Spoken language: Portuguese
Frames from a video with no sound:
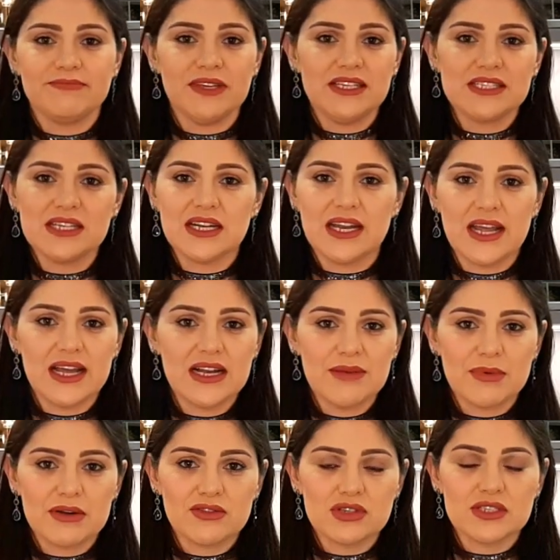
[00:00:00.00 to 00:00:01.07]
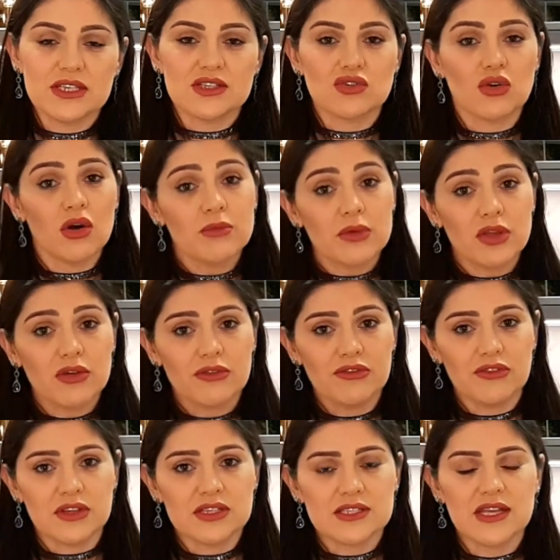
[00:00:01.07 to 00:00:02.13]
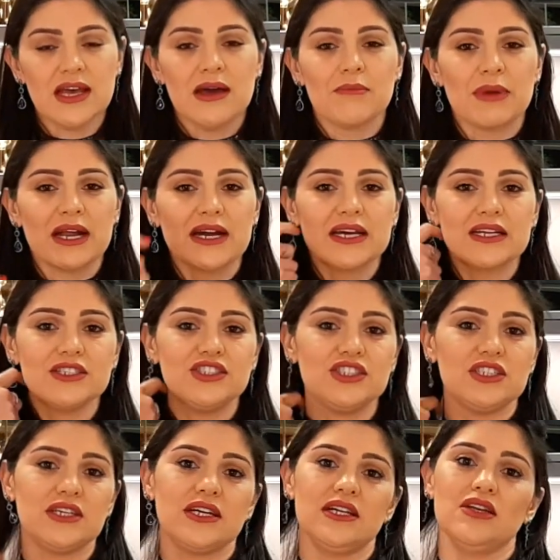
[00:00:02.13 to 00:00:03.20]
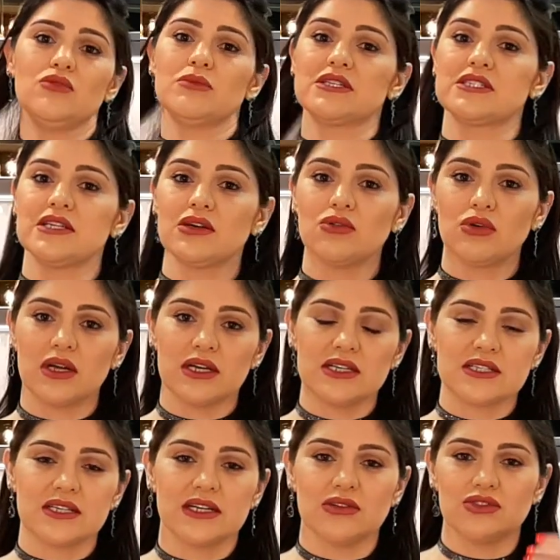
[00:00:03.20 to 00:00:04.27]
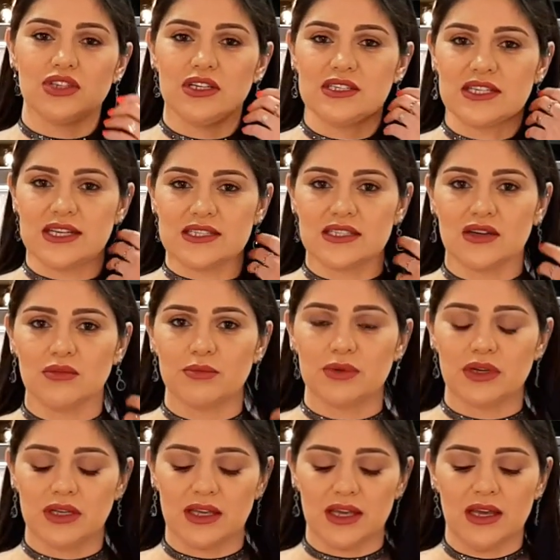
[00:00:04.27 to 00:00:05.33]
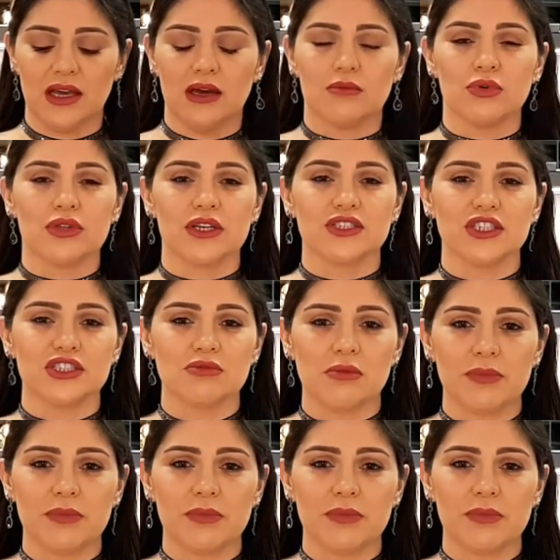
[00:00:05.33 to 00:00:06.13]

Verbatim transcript: ensinei ali para vocês como que eu fiz para garantir ali uma segurança na utilização, porque muita gente me